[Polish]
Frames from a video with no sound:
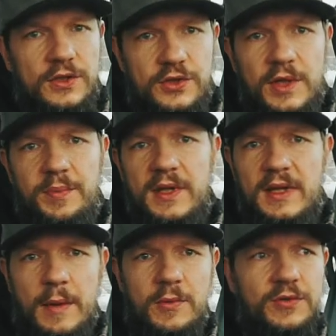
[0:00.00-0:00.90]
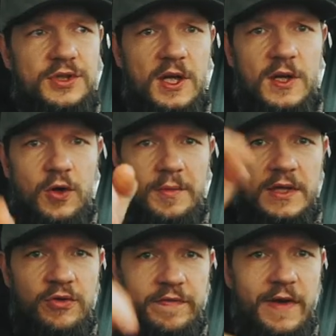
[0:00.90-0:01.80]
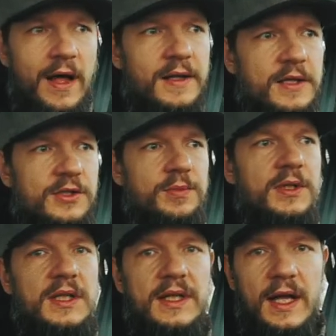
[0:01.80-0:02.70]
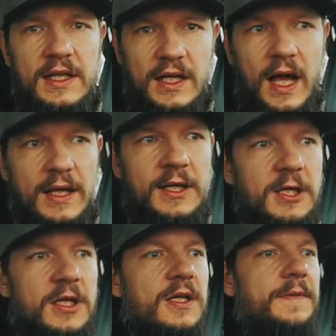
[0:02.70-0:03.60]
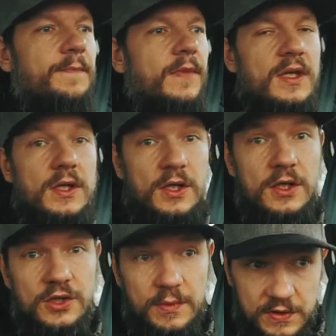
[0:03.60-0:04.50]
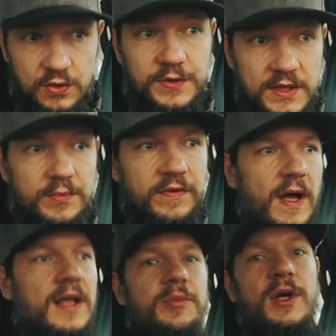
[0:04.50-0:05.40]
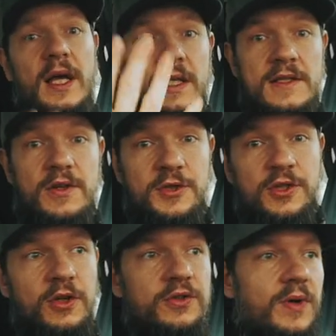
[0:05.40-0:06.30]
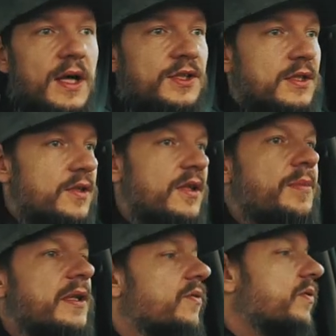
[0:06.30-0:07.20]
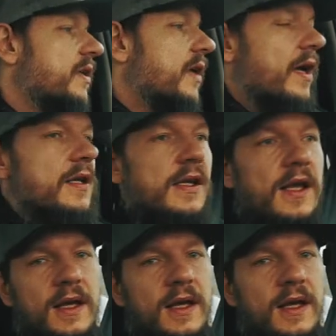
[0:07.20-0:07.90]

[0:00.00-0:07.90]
Żeby tam ludzie komentowali, żeby klikali lajki i żeby subskrybowali, bo jak nie zrobisz call to action, to nie będą klikali.